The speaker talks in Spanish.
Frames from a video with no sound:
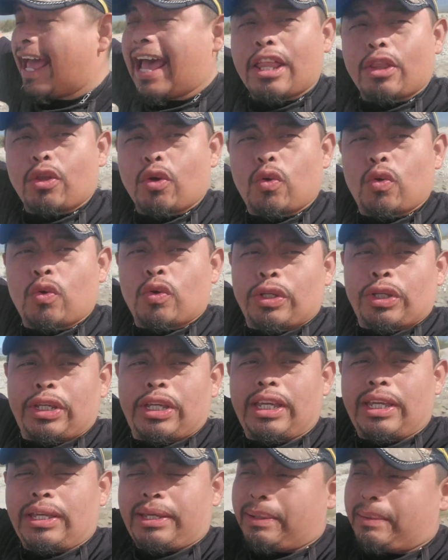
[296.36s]
lado
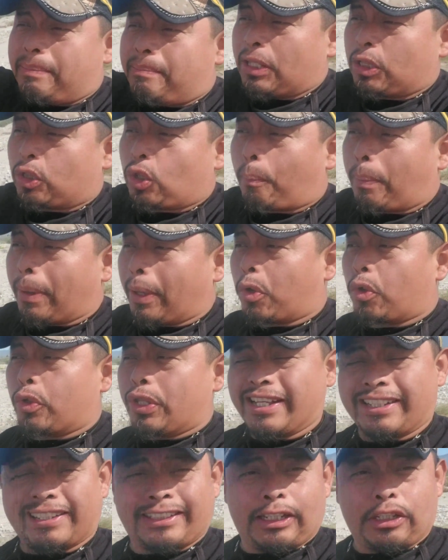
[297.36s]
y me topé con
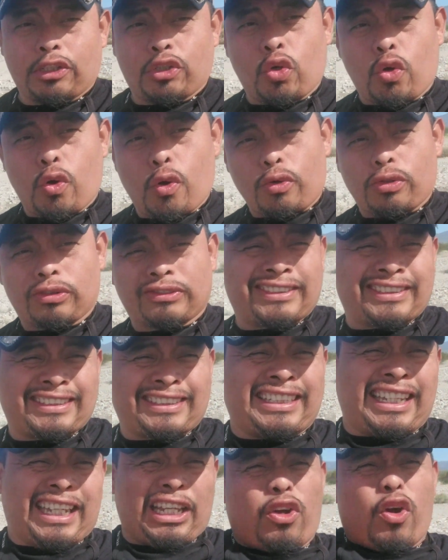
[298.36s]
este. Yo
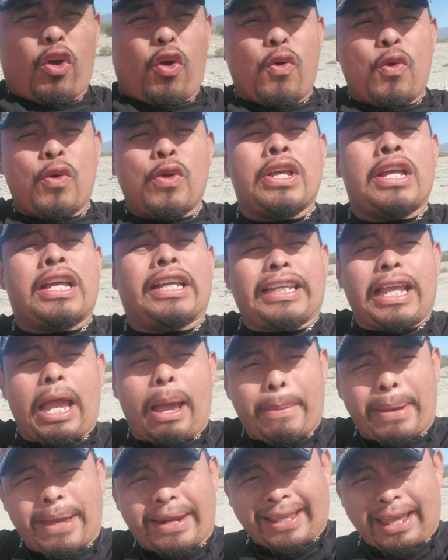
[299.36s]
sigo y
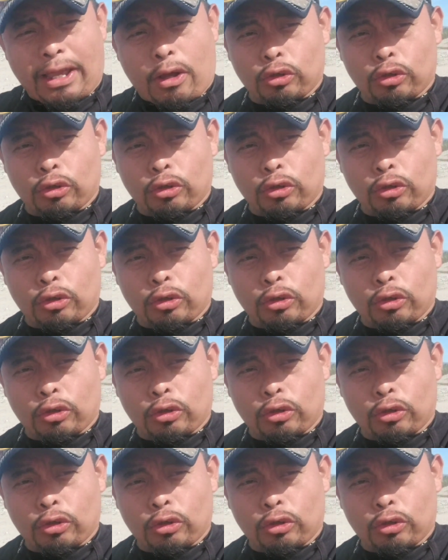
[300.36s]
a ver qué